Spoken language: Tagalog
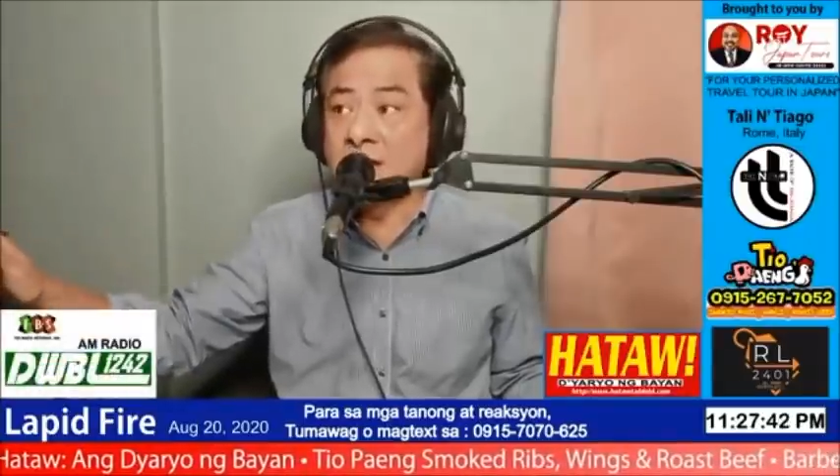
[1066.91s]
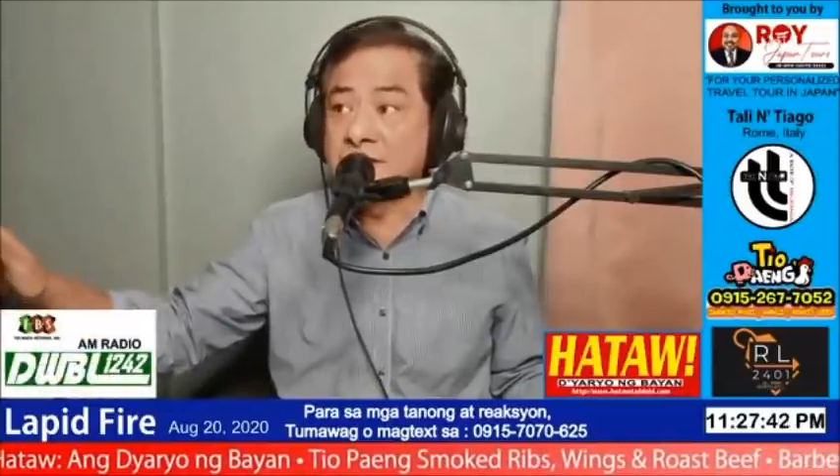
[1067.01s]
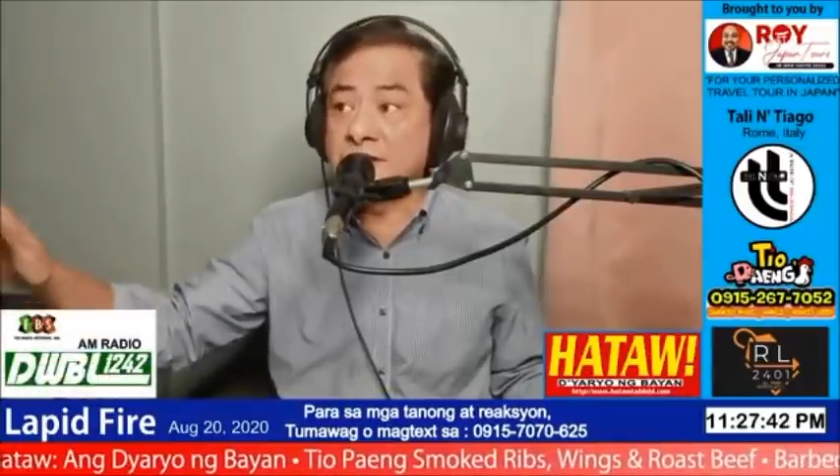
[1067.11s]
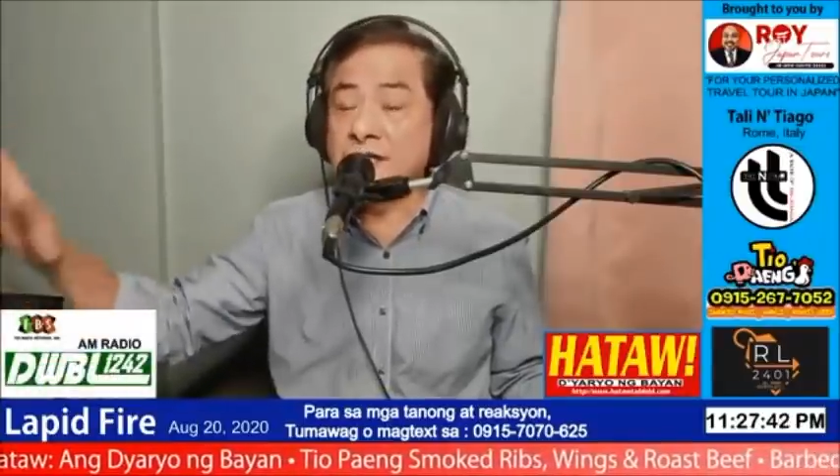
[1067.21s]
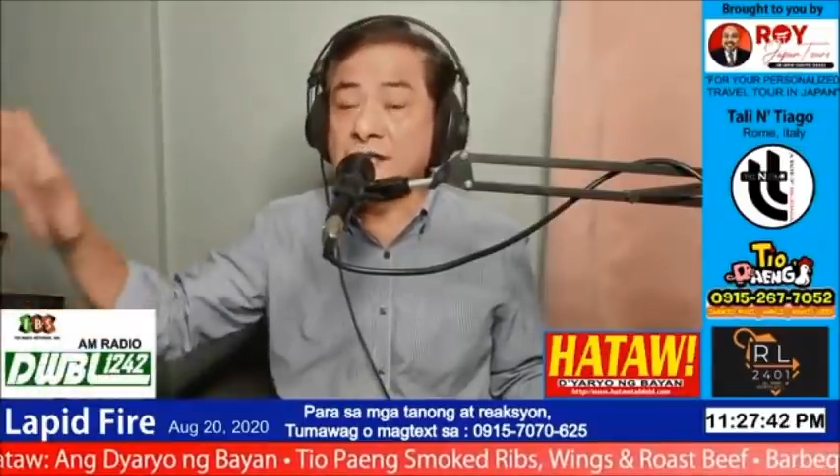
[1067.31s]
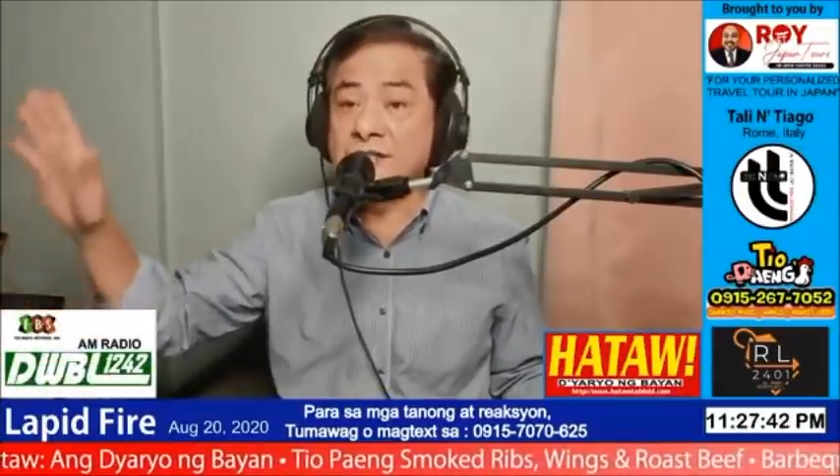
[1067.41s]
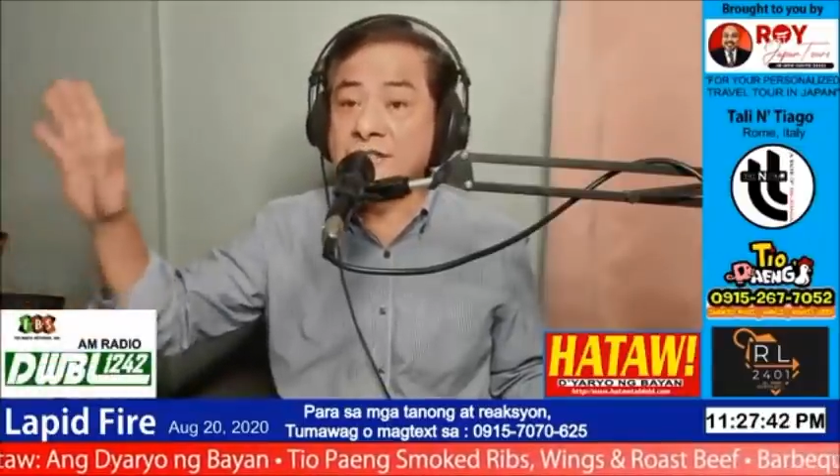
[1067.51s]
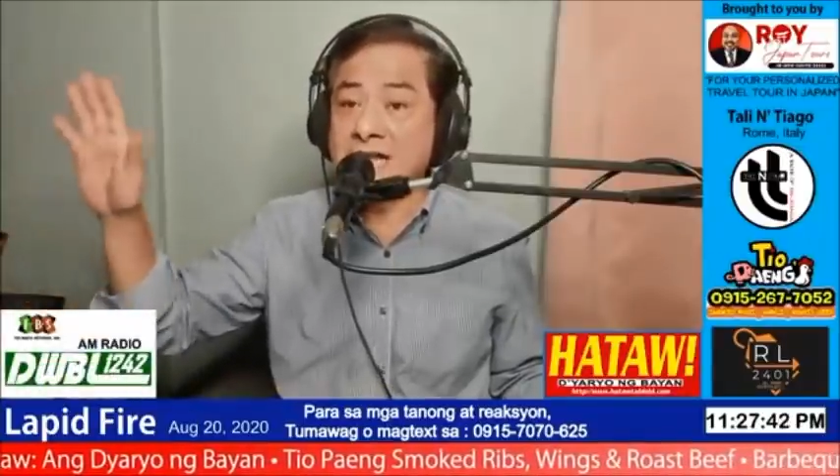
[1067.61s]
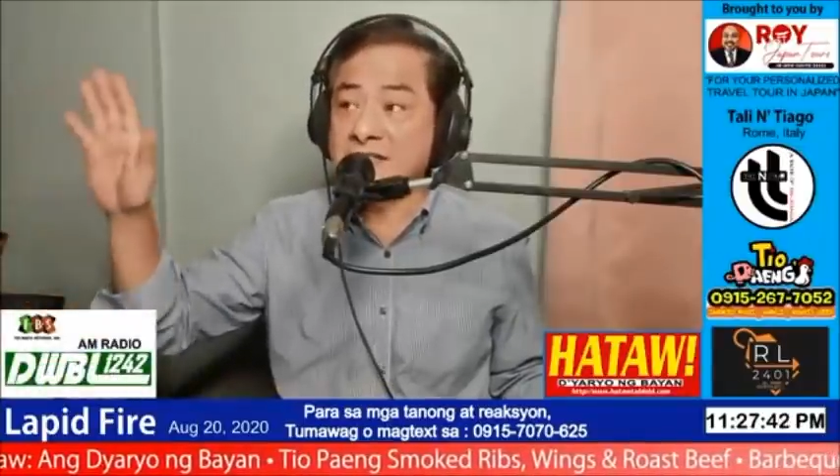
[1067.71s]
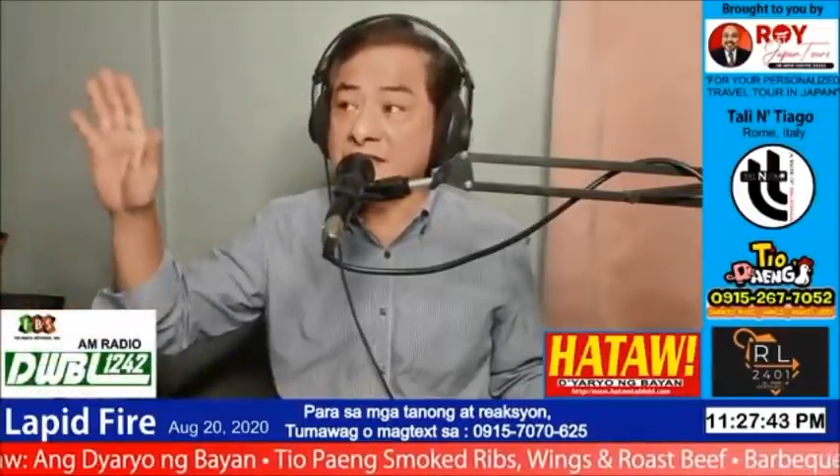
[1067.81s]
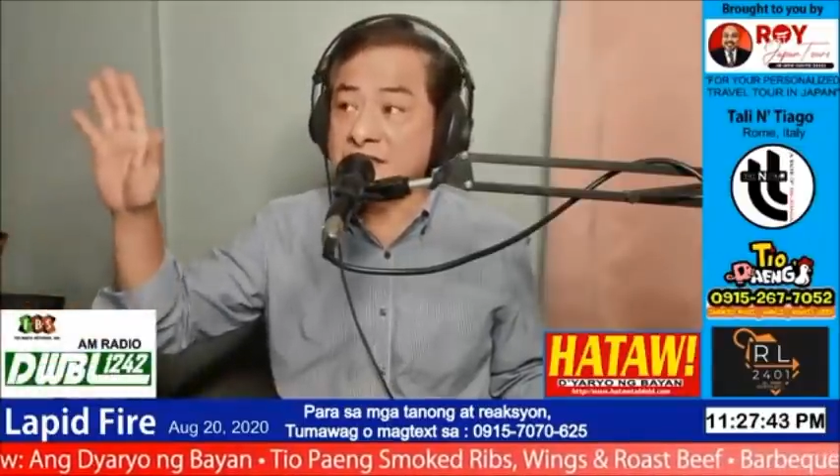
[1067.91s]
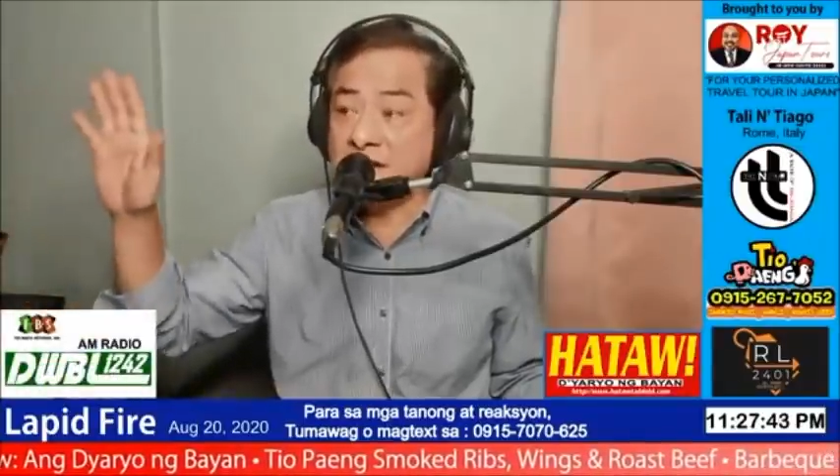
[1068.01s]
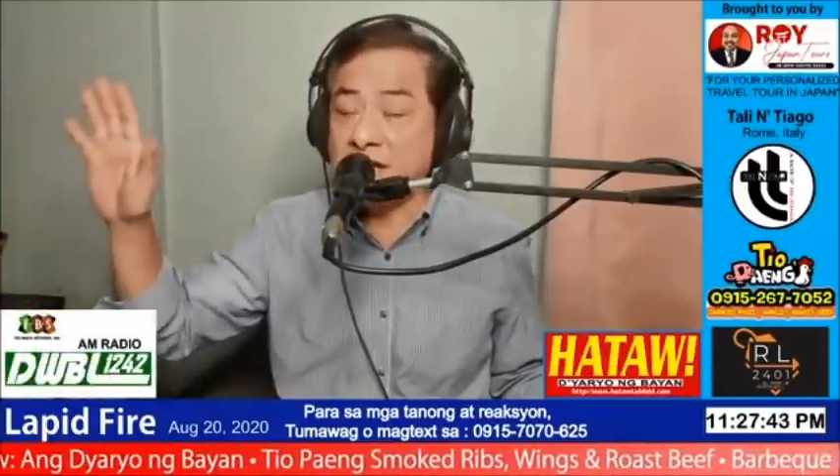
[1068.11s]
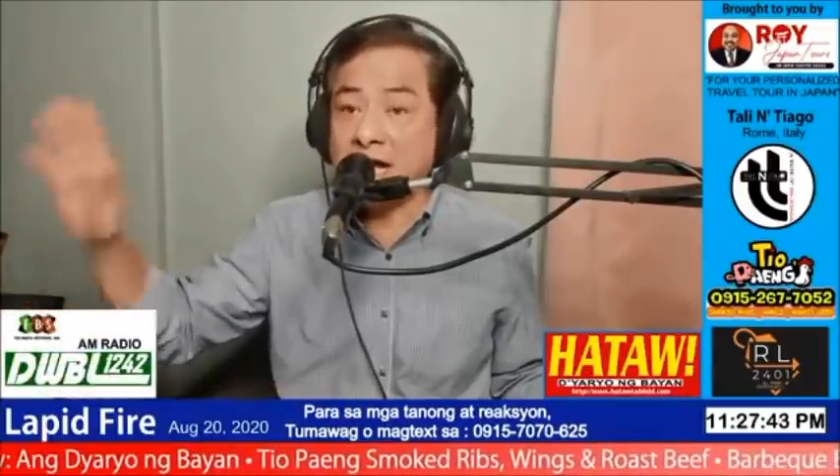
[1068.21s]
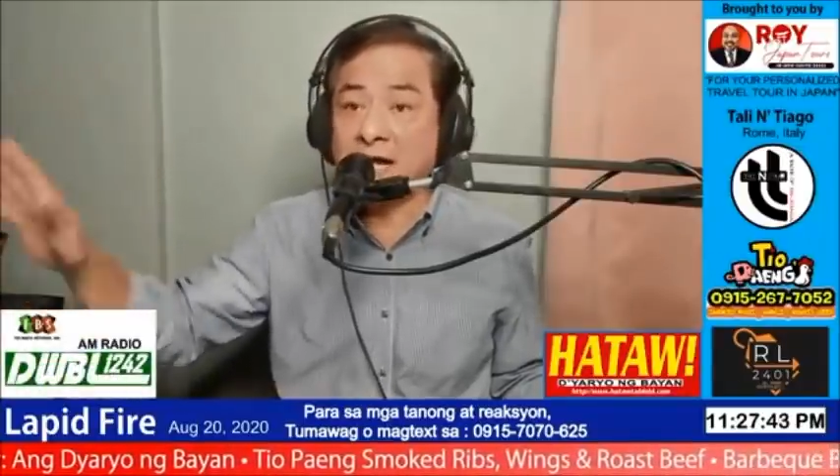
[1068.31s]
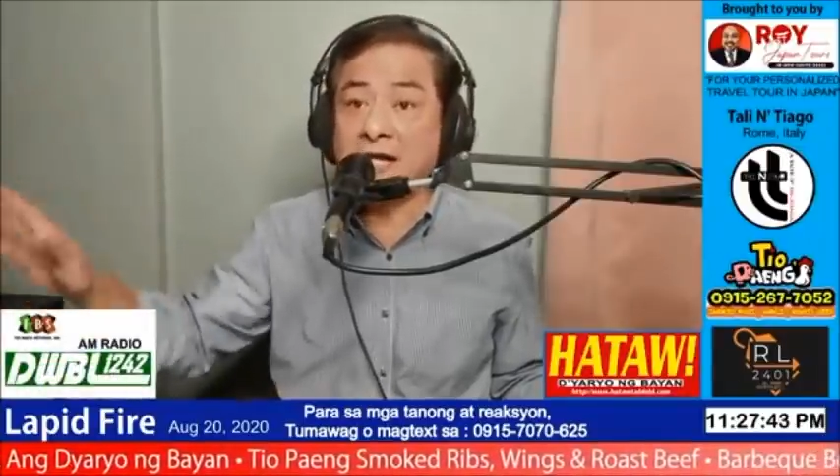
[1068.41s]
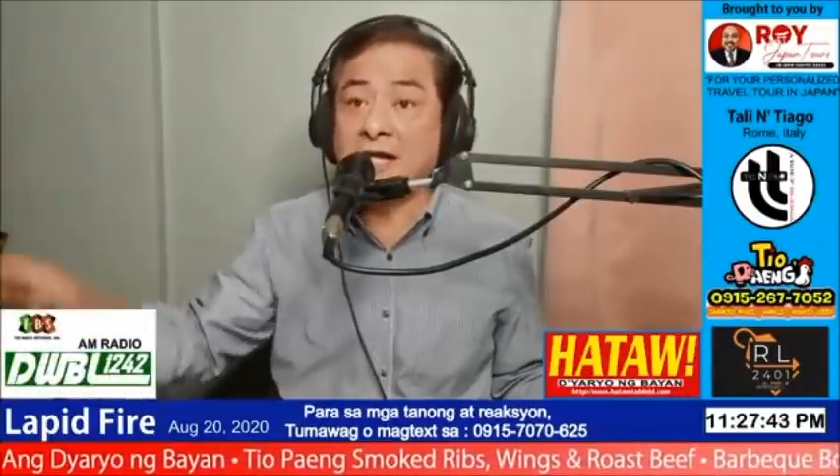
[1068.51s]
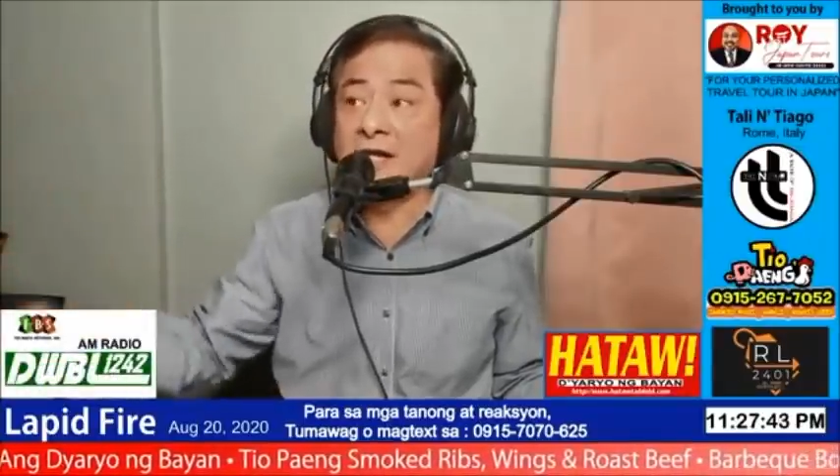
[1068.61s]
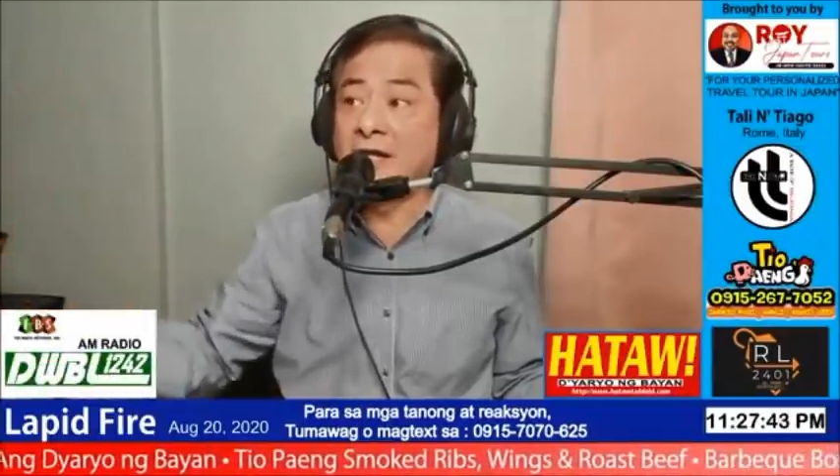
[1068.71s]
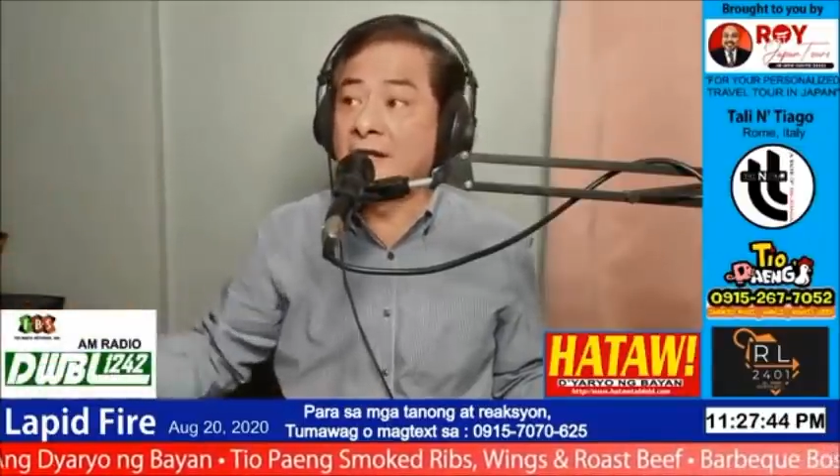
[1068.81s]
si Justice Tihanki,